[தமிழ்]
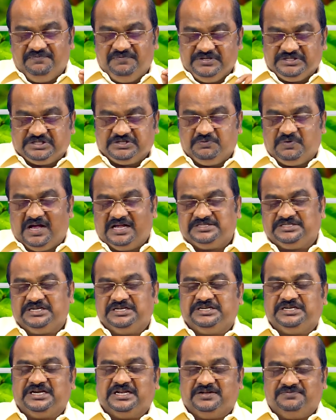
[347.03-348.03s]

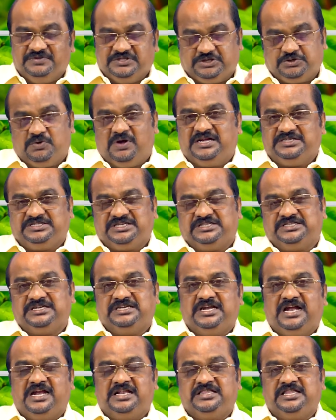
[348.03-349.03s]
விசுவாசிக்கிற
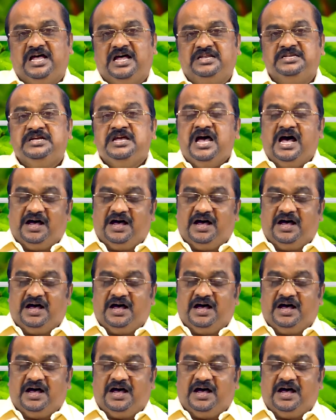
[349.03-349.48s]
விசுவாசத்தினால்தான்